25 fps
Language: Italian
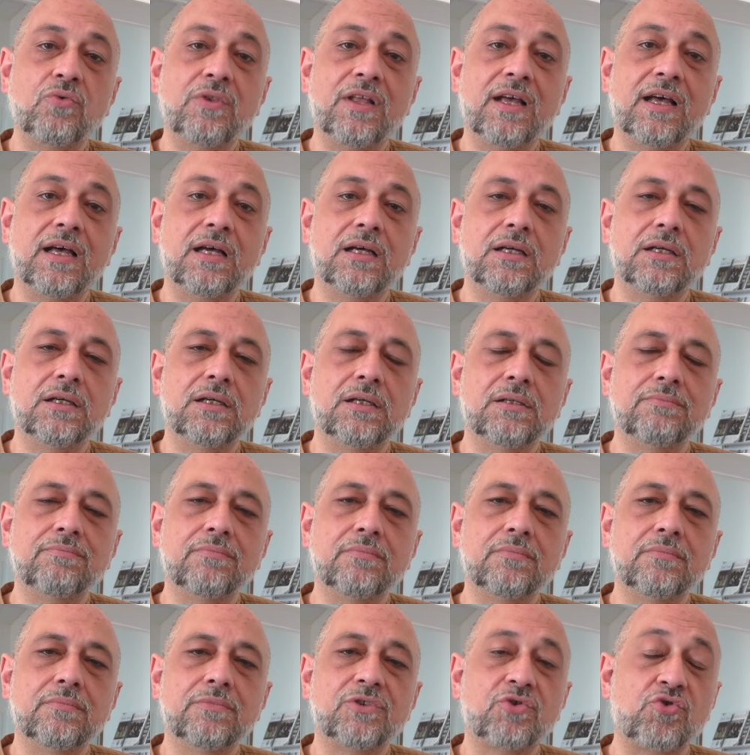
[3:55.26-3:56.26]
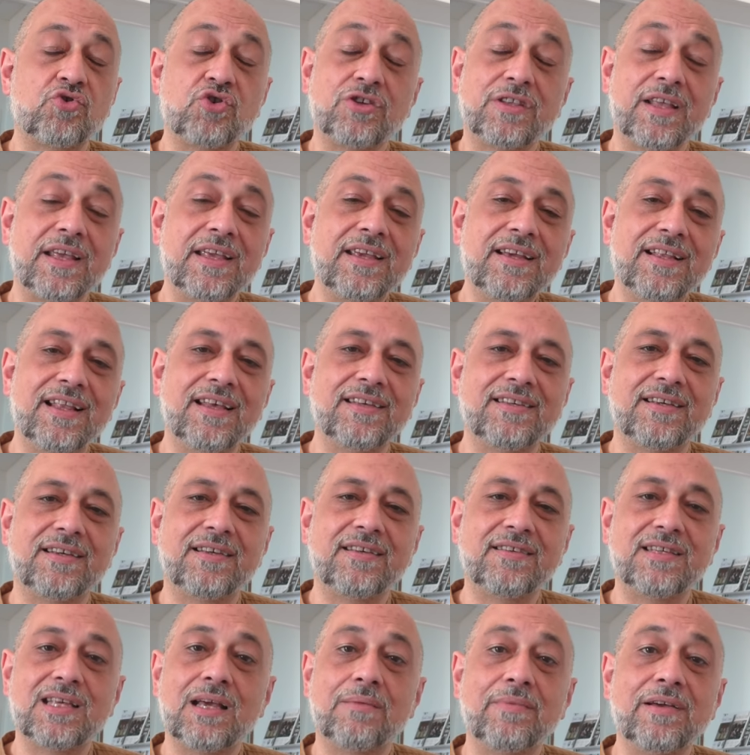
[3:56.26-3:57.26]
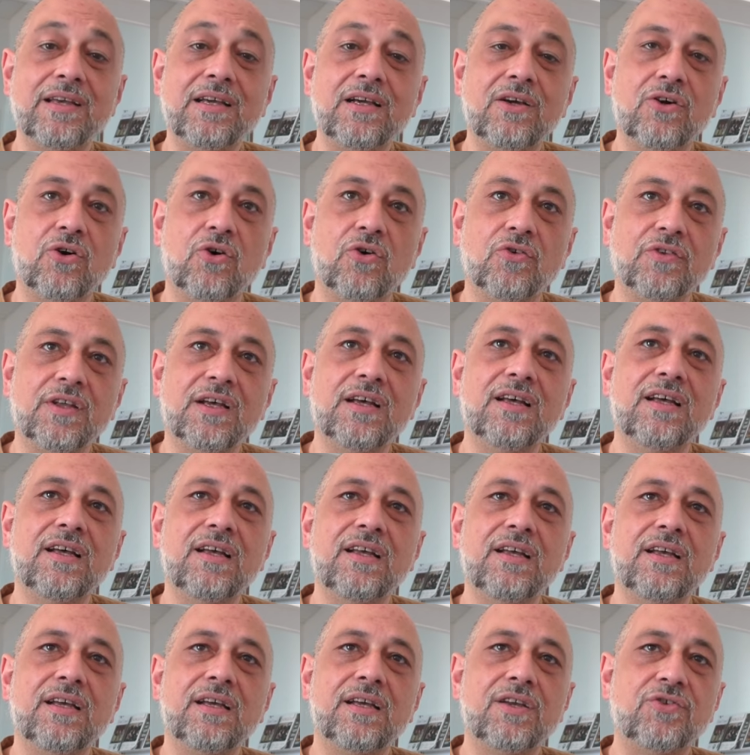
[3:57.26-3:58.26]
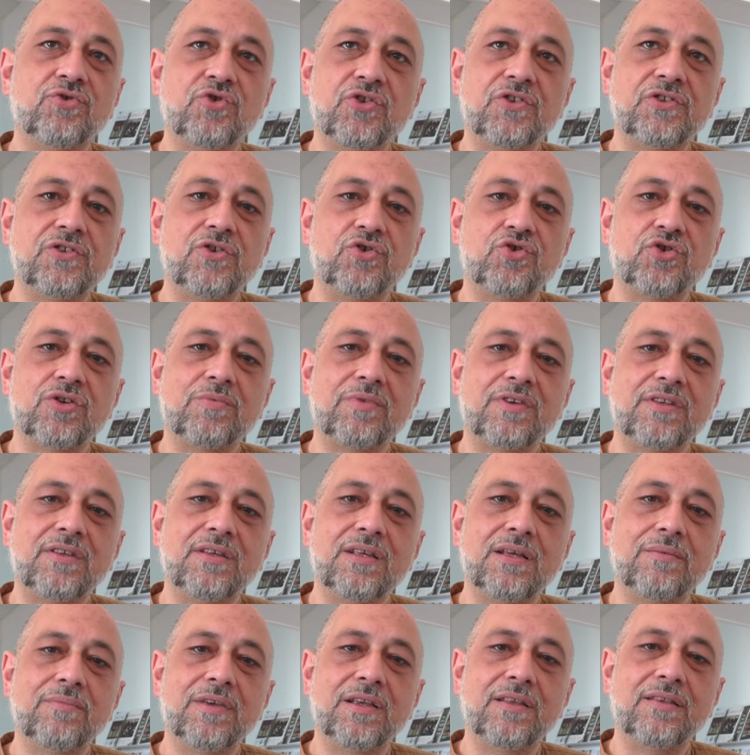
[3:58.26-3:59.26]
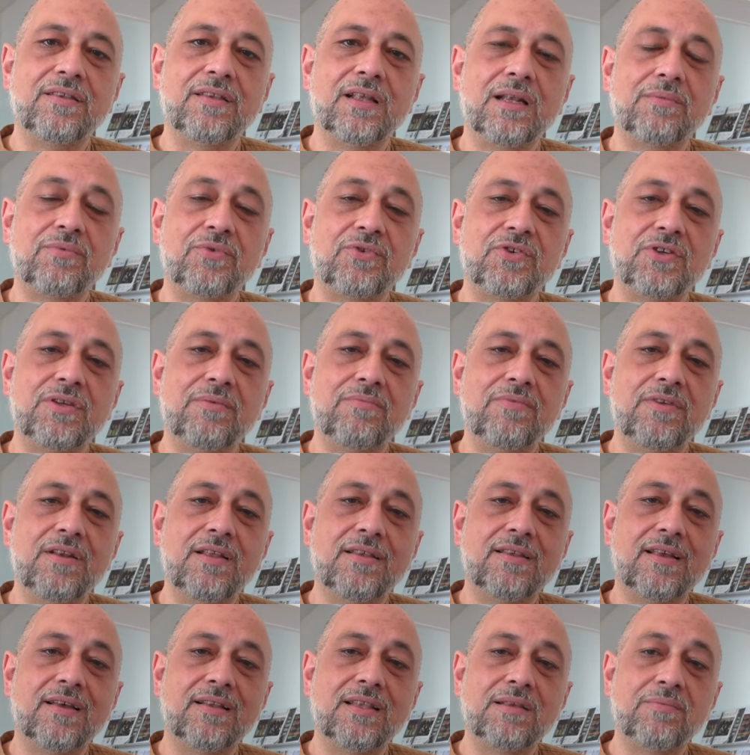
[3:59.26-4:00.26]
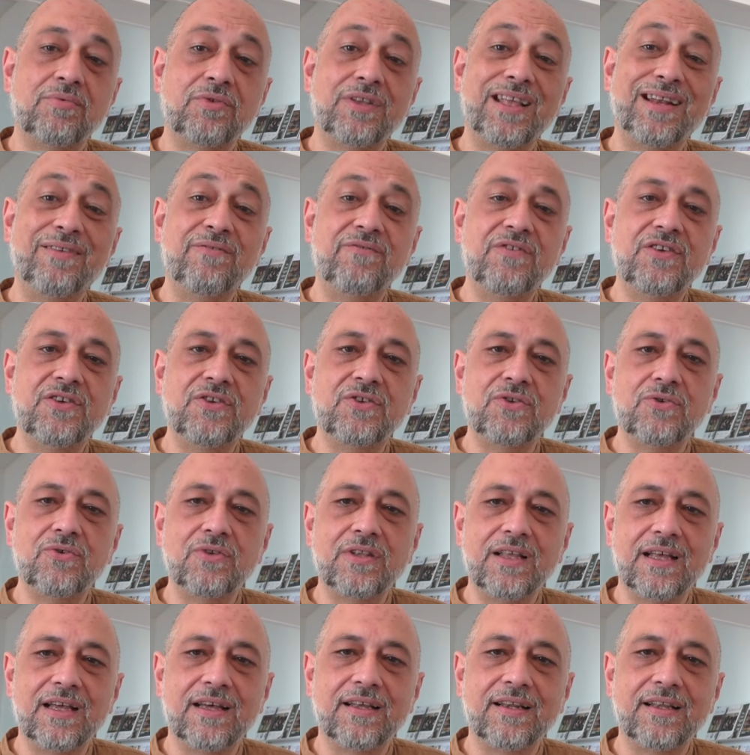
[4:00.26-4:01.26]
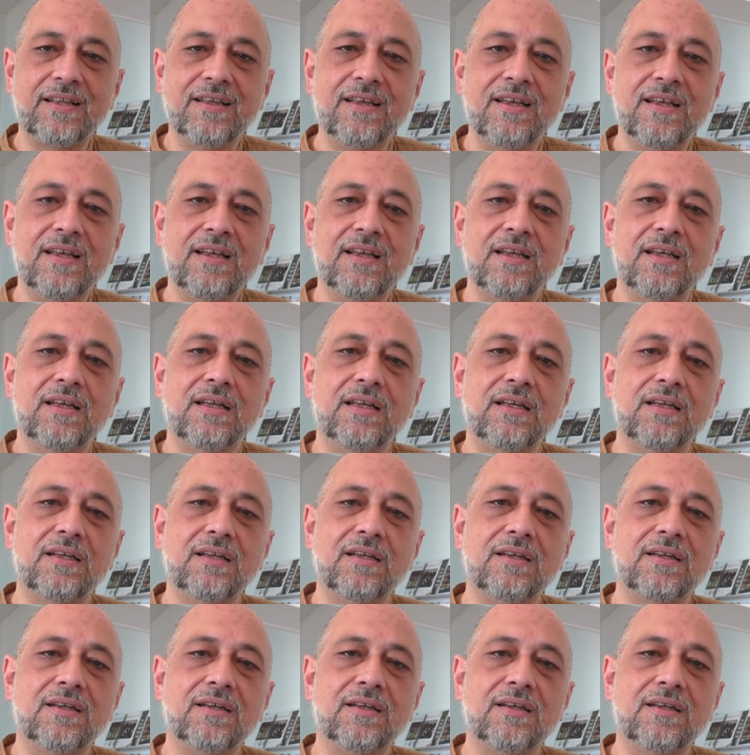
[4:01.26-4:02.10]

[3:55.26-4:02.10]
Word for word: una um, società inglese che si chiama Encoda che gestisce praticamente la possibilità di poter visionare eh,